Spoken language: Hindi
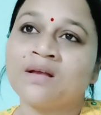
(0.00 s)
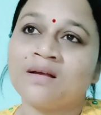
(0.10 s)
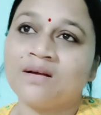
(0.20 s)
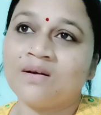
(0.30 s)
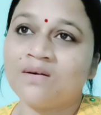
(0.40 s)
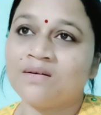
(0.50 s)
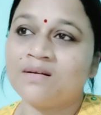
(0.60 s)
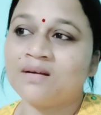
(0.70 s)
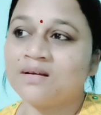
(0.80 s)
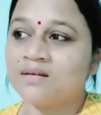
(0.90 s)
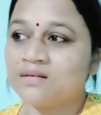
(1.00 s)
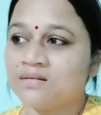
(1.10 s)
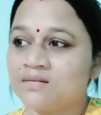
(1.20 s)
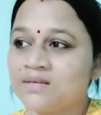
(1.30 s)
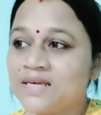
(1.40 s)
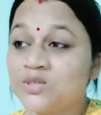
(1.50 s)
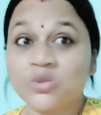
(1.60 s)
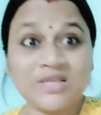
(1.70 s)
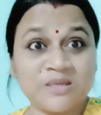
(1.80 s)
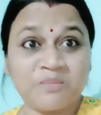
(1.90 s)
और ये जूता
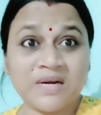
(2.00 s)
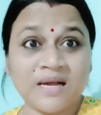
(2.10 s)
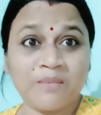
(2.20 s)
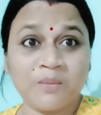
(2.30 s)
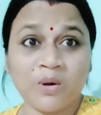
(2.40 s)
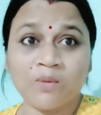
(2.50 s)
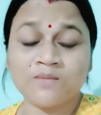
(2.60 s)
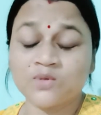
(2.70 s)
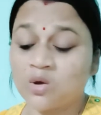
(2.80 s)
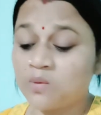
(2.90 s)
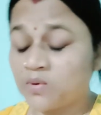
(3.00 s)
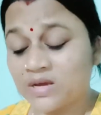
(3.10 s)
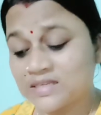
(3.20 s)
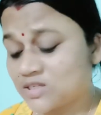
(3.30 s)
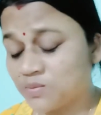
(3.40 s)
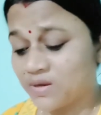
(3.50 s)
चप्पल का भी प्रॉब्लम सॉल्व हो गया सच में